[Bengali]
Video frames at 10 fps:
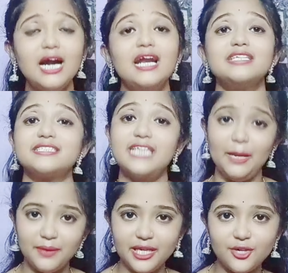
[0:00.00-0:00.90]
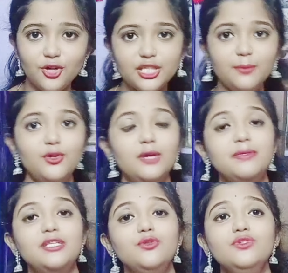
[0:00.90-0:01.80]
আর স্ক্রাবিংয়ের কথা বললাম
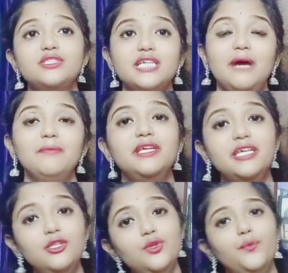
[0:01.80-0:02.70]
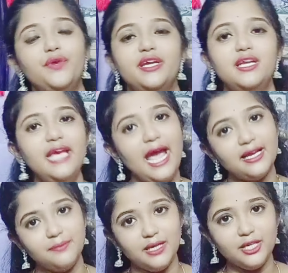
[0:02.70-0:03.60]
কিন্তু স্ক্রাবিং কিন্তু উইকলি
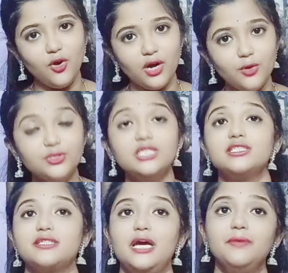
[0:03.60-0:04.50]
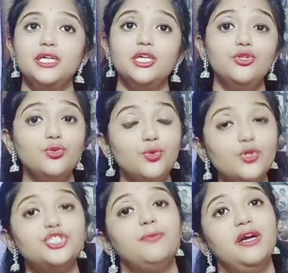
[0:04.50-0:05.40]
একবারই করা উচিত স্ক্রাবিং কিন্তু
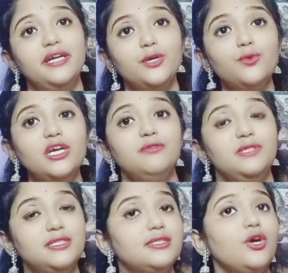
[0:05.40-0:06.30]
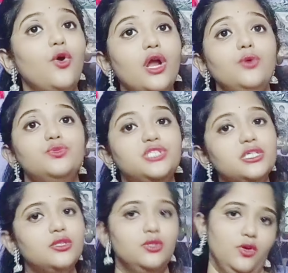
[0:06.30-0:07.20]
রোজ বা রেগুলার বেসিসে করা
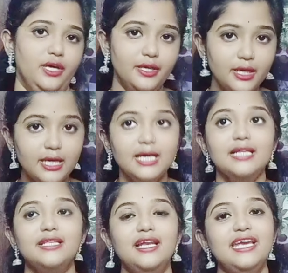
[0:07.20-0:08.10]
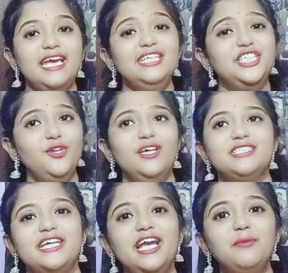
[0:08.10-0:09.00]
উচিত নয় তাহলে এই ছিল
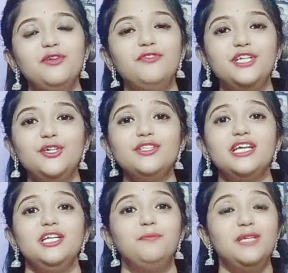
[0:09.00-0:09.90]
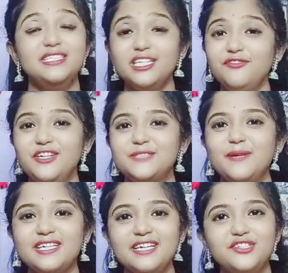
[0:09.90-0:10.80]
আজকের আমার ভিডিও তাহলে প্লিজ এই ফেস
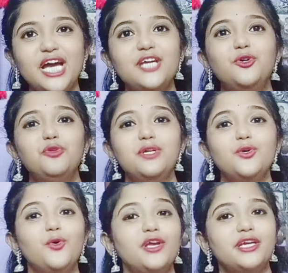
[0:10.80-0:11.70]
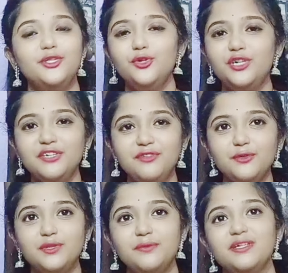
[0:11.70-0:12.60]
প্যাকটা ট্রাই করবেন করে কিন্তু রিভিউ
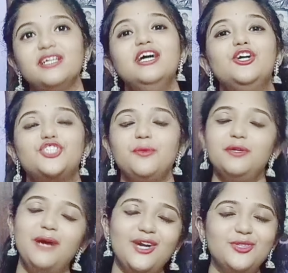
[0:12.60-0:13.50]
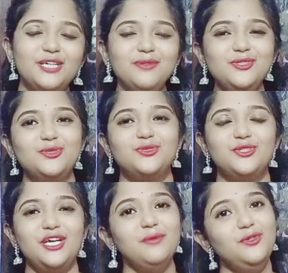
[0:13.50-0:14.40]
দেবেন সবাই ভালো থাকবেন সুস্থ
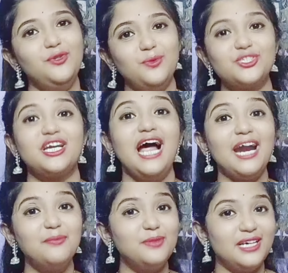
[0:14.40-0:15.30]
থাকবেন নমস্কার আর